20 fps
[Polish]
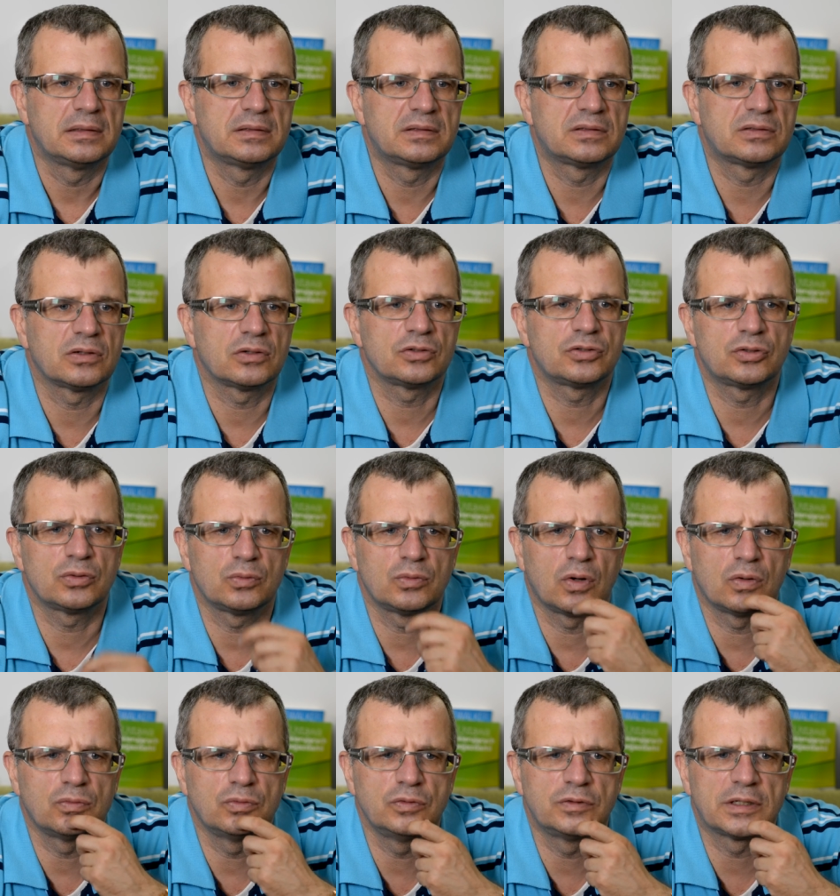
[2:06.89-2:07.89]
Coś
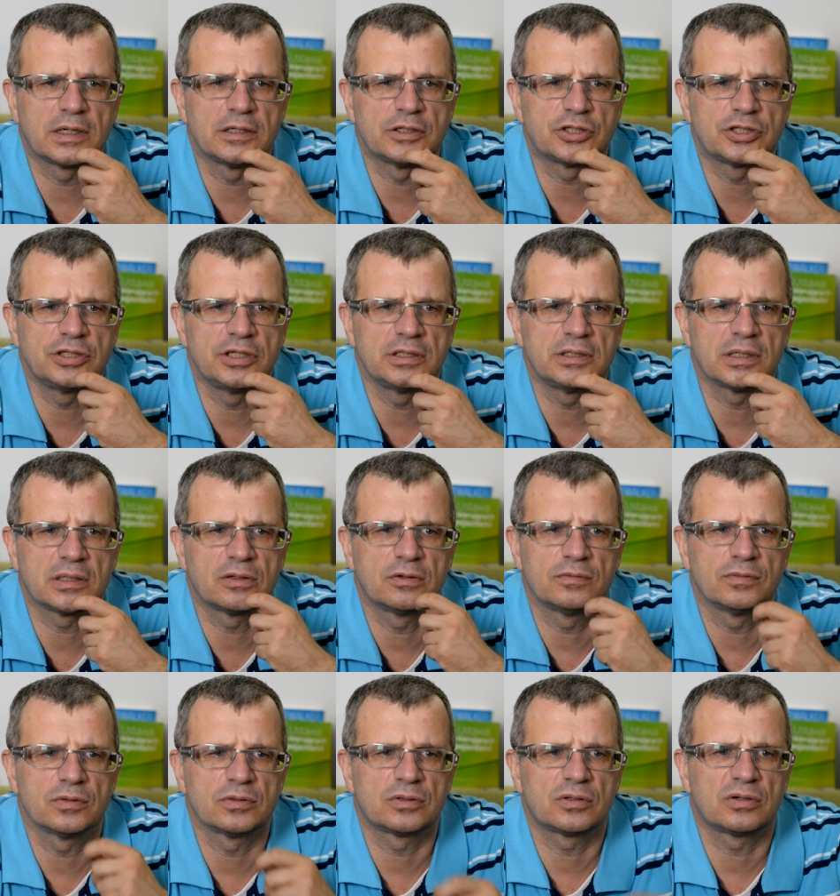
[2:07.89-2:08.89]
o uzależnieniach
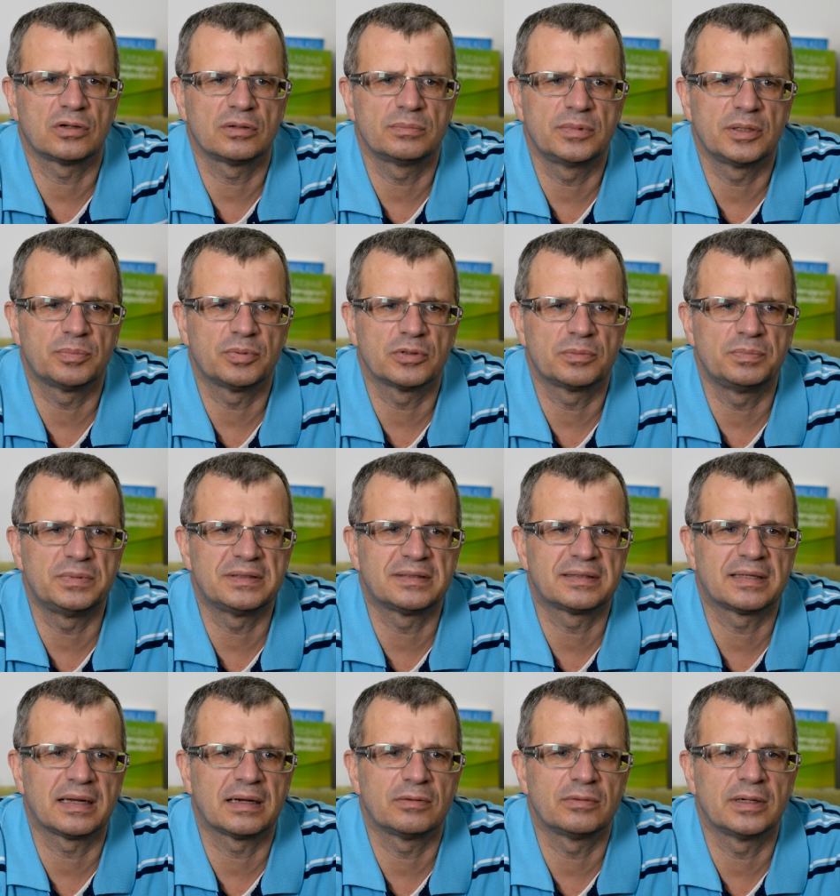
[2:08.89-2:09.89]
o wątrobie
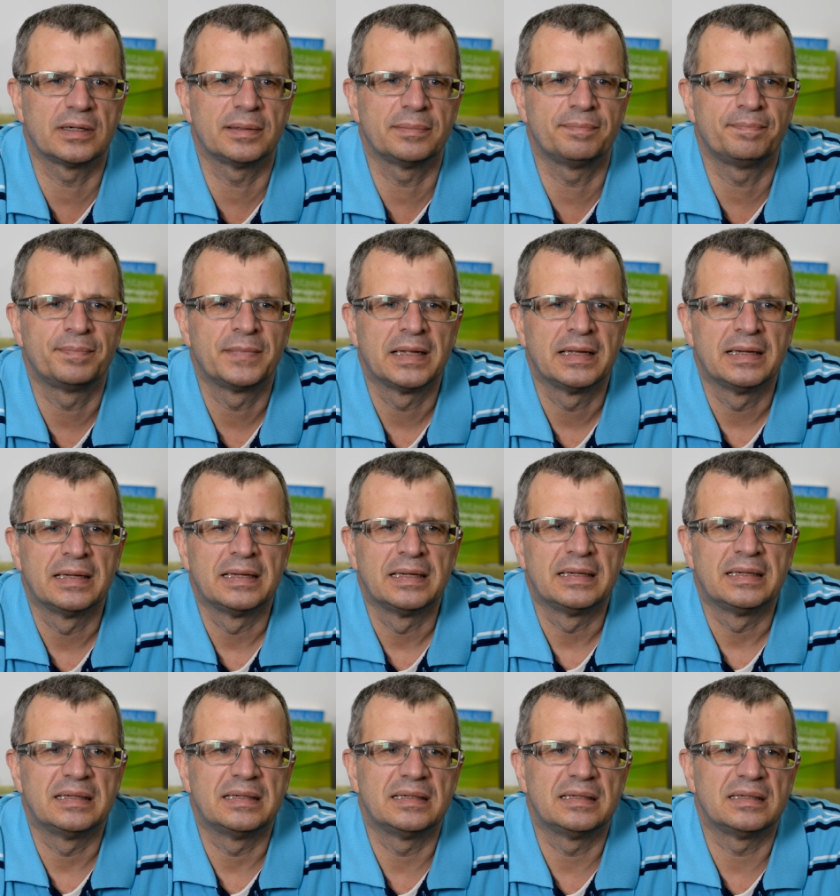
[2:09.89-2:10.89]
podpisałem,
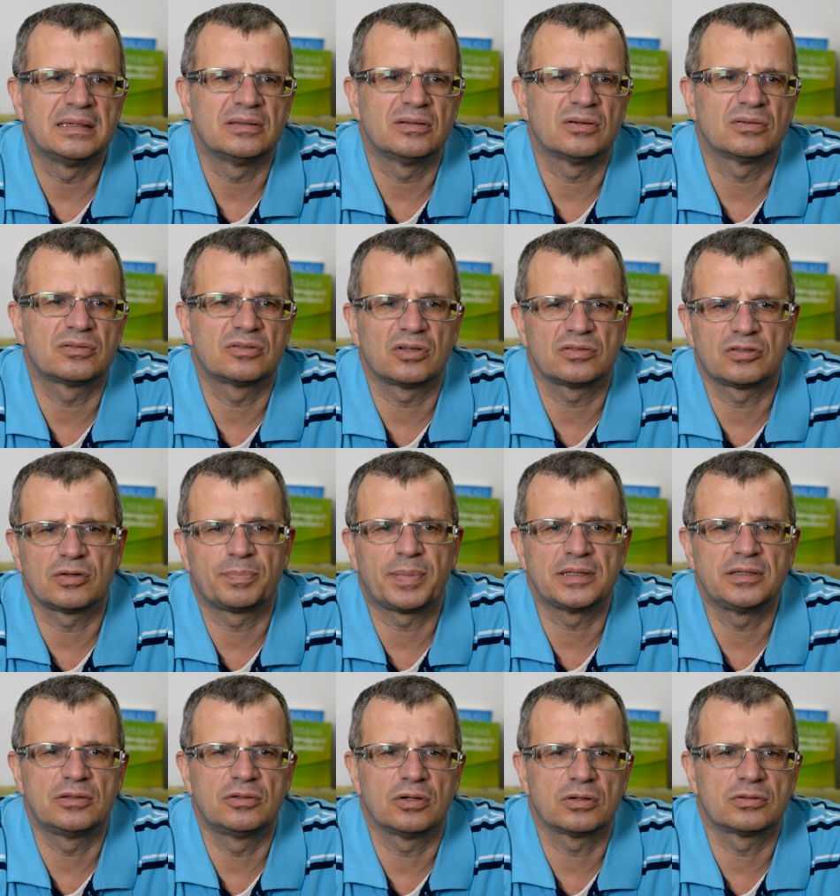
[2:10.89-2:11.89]
y, no to co
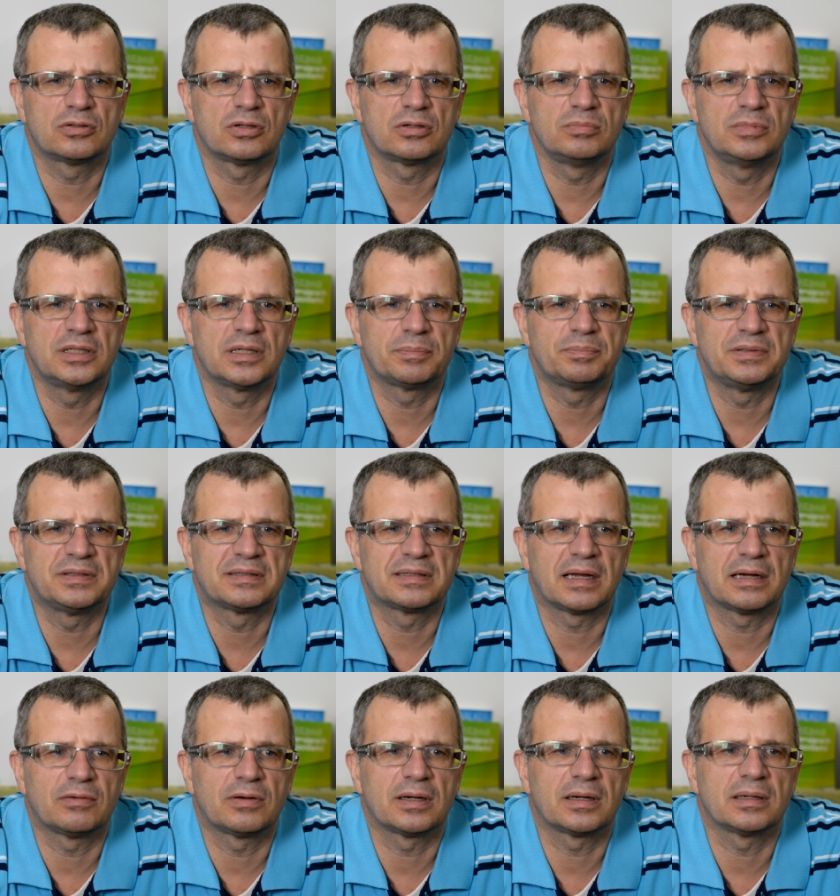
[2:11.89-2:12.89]
pani doktor mi
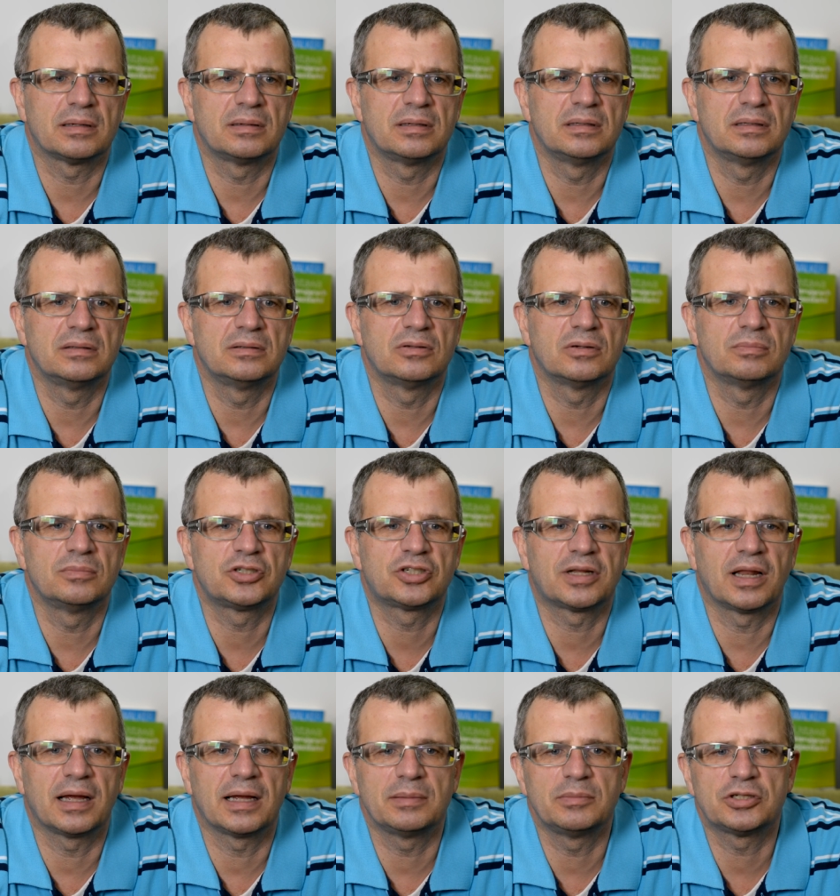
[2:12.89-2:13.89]
napisała, no
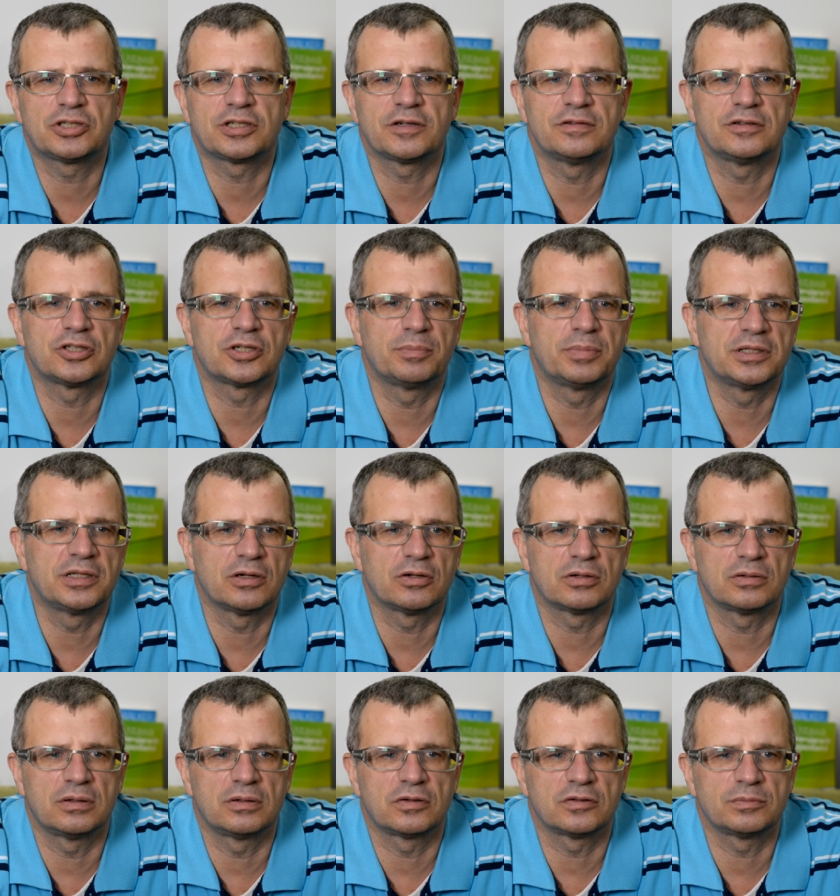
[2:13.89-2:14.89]
myślałem jeszcze, że
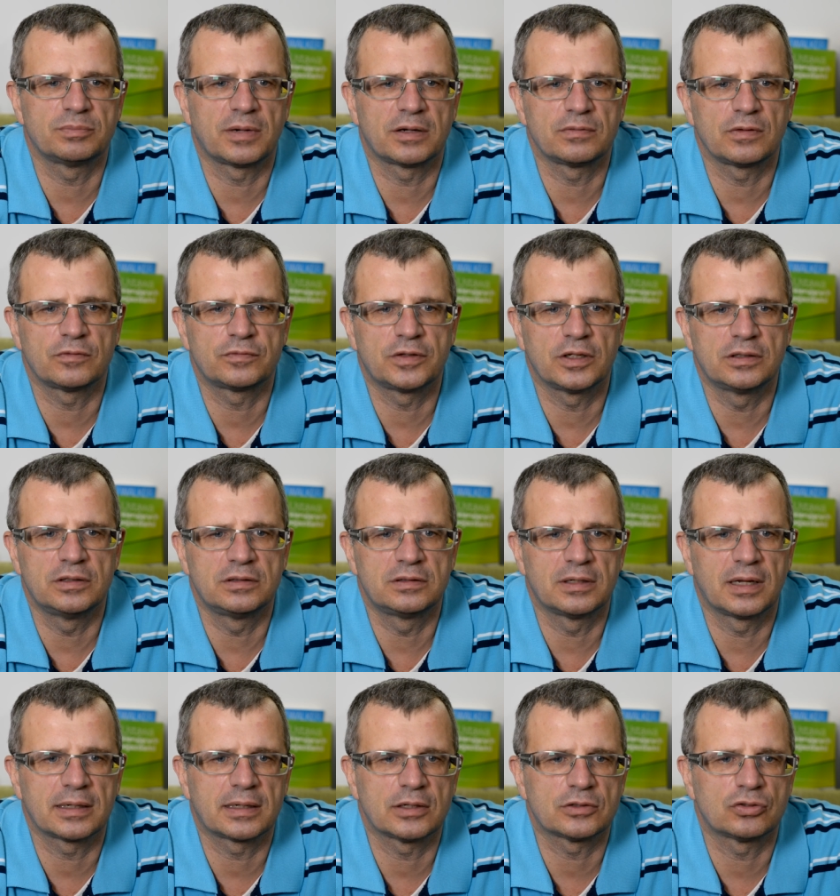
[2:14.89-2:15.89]
będę rozmawiał wtedy
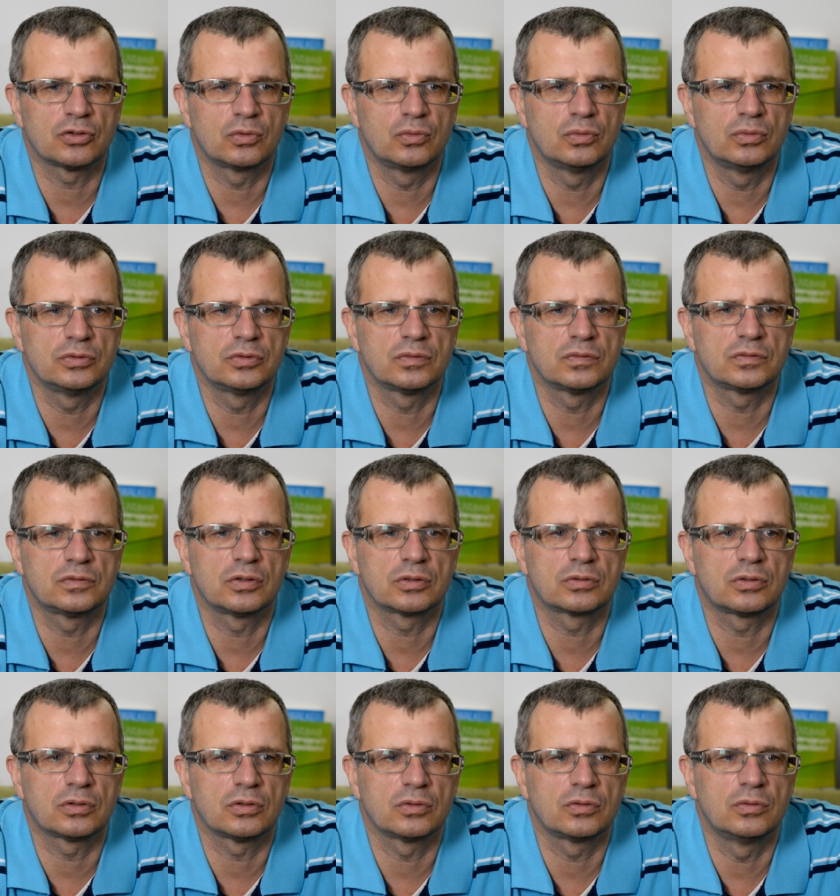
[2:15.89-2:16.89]
z lekarz ogólną, z
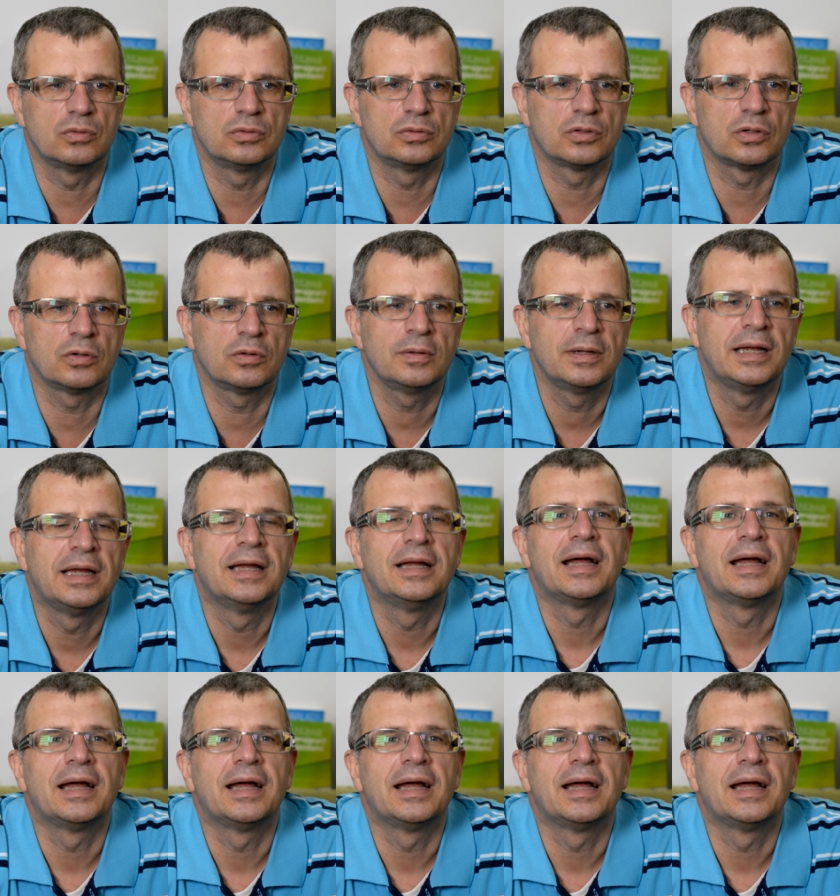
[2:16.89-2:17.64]
doktor ogólną,